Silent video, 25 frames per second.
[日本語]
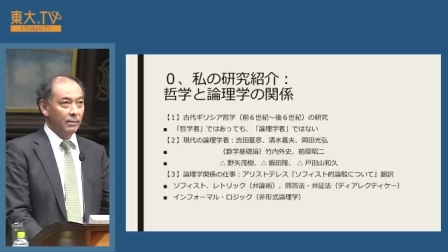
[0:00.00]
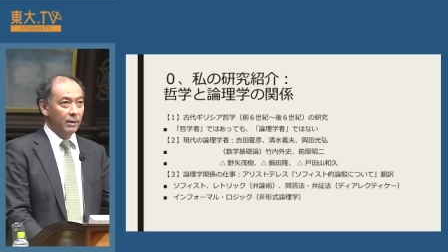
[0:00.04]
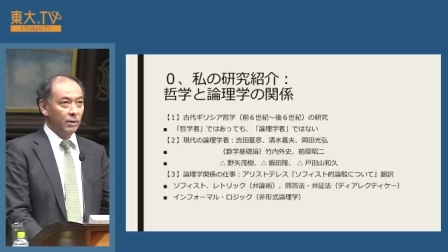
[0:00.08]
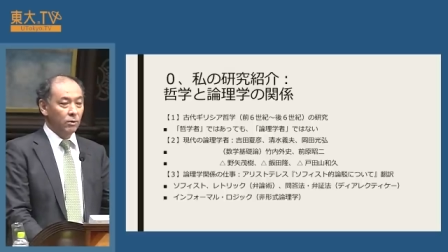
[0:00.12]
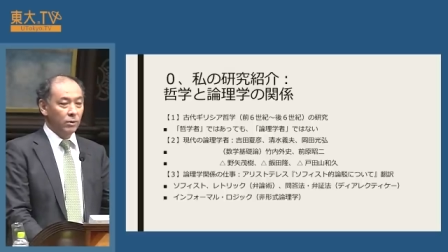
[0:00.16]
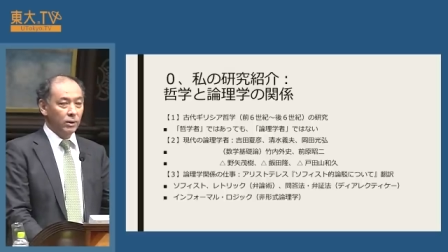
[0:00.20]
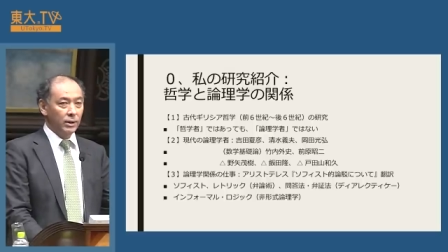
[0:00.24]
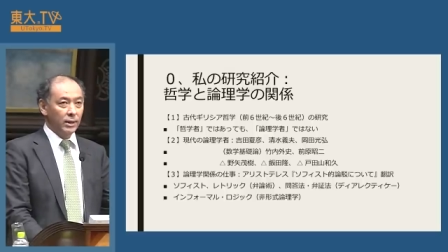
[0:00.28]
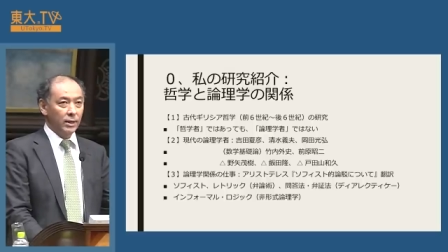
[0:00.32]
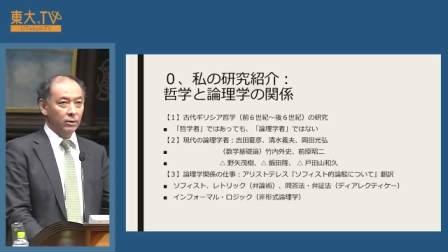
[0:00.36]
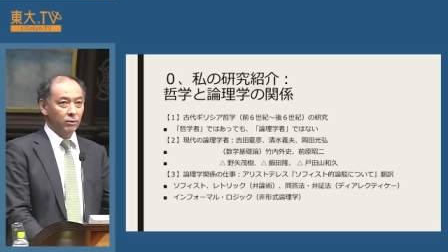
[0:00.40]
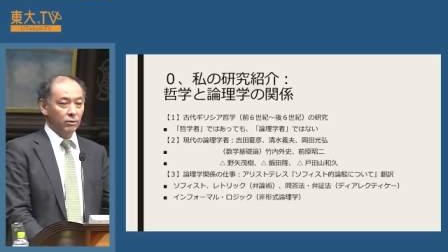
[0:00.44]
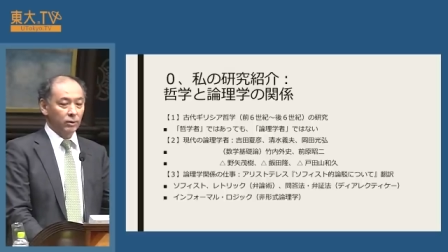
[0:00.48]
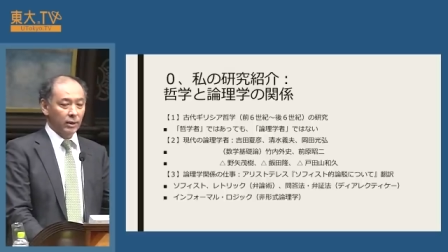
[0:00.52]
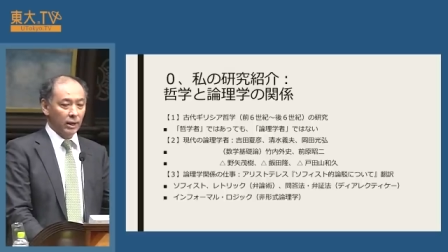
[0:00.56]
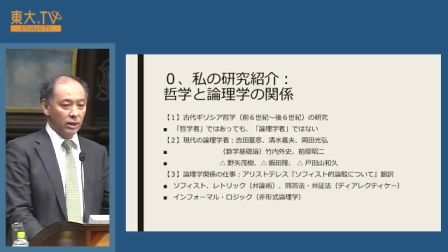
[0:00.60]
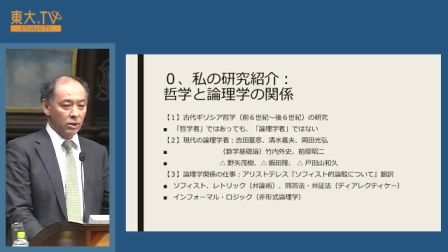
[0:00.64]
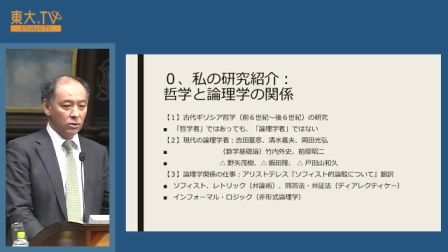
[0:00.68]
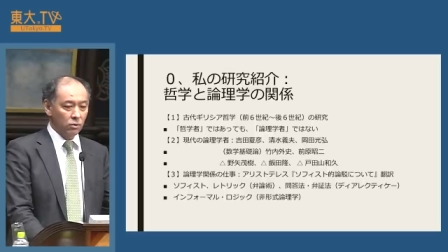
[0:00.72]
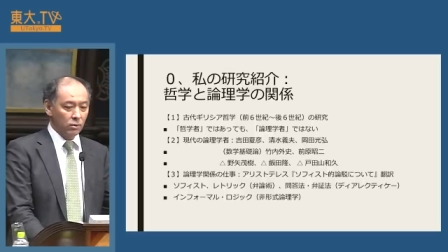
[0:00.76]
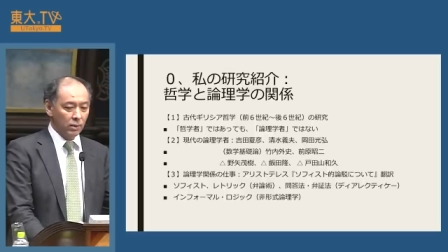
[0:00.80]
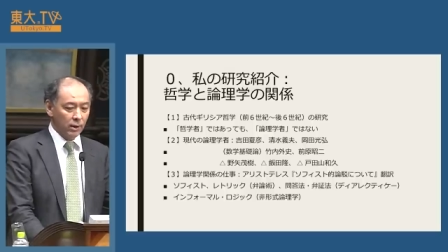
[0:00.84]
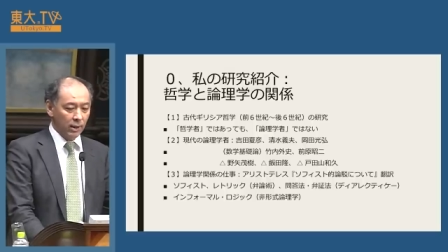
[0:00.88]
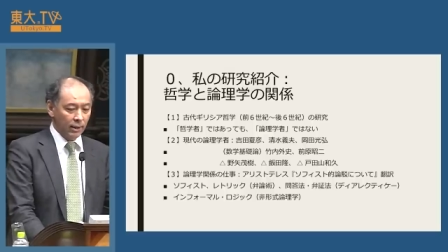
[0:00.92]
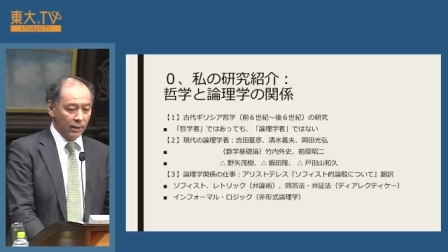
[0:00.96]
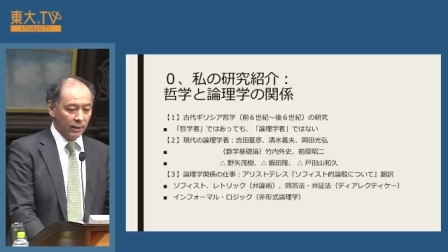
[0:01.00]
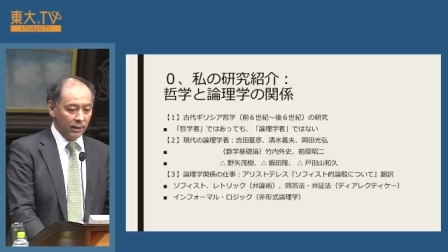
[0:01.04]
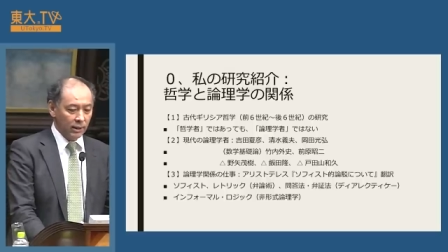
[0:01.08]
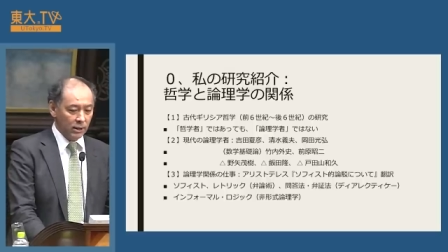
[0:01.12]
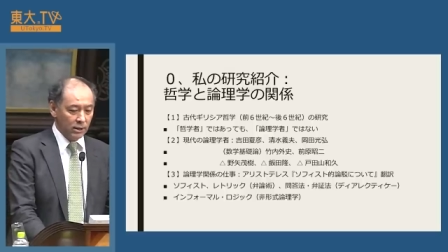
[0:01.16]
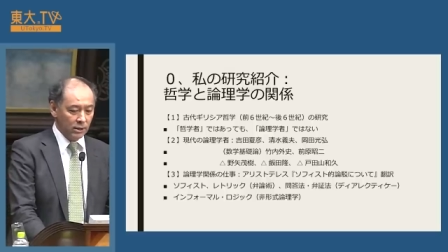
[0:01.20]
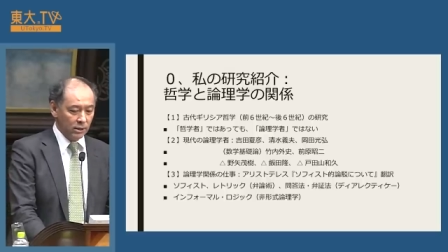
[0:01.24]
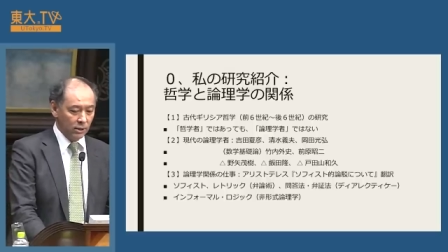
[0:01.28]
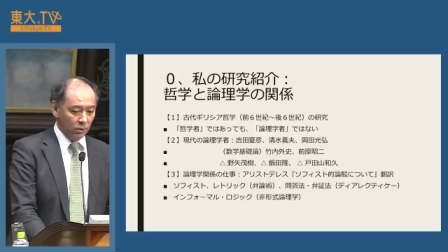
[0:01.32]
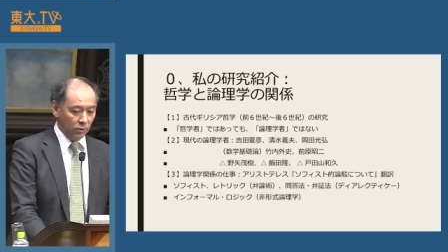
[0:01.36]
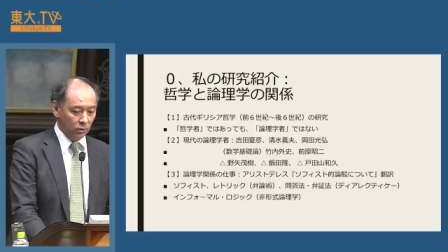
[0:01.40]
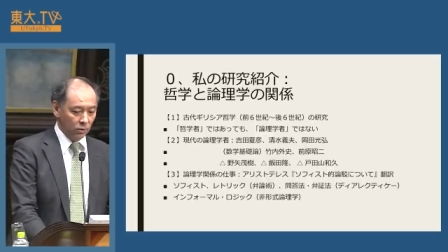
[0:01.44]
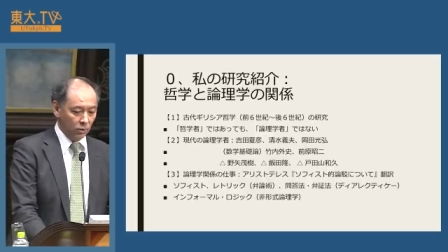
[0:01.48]
まあ、論理学と多少関係
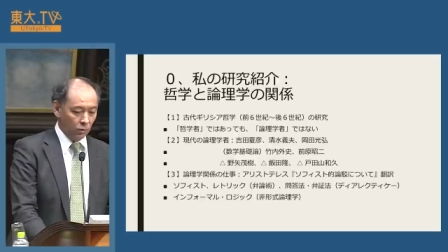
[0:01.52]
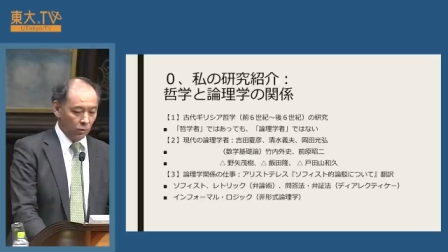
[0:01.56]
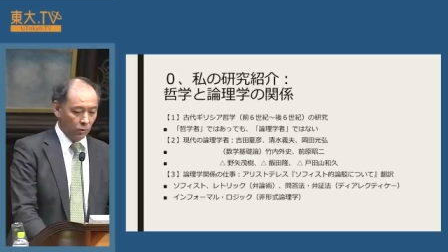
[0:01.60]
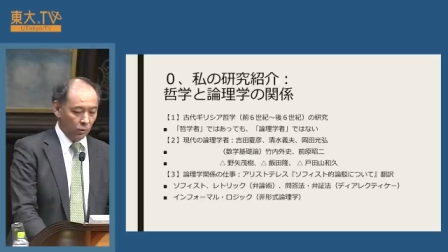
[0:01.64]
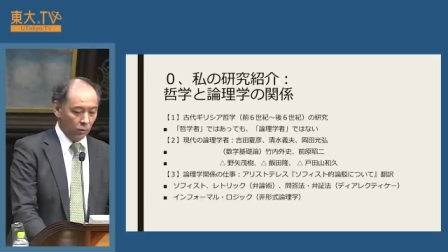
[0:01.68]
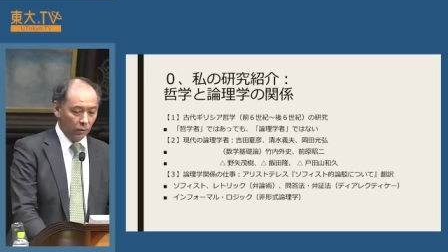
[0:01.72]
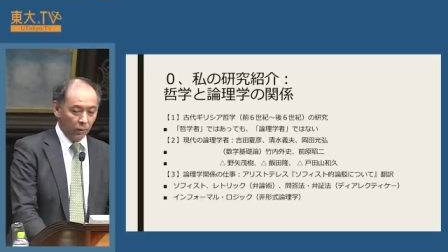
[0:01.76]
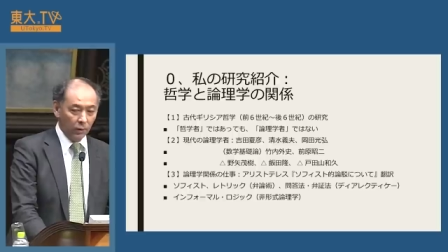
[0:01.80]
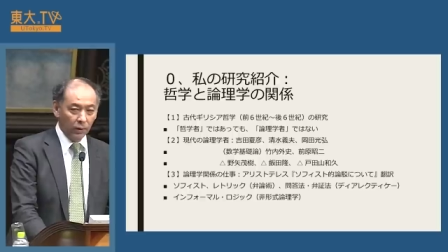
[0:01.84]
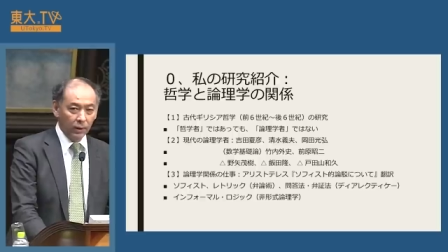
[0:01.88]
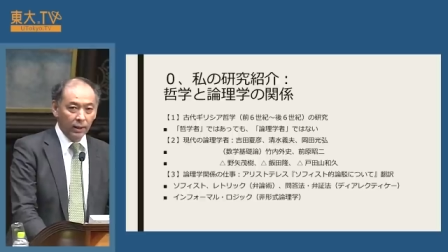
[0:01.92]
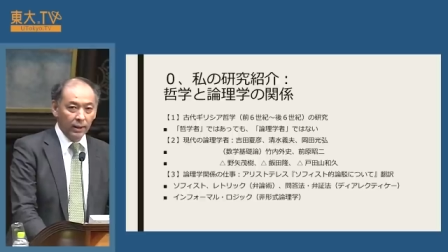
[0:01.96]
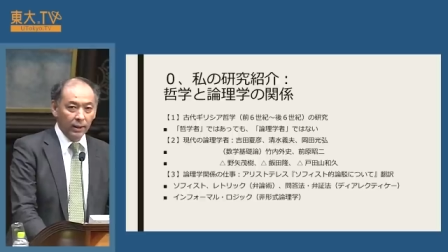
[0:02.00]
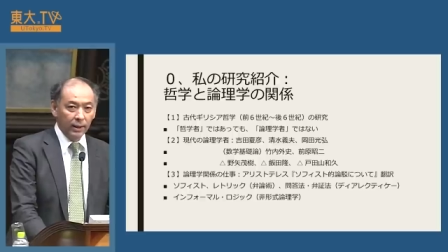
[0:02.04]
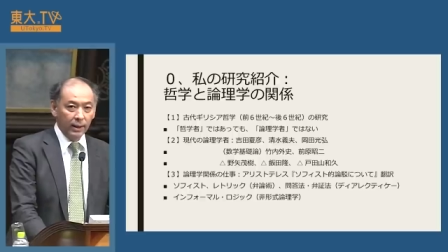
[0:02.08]
しているところ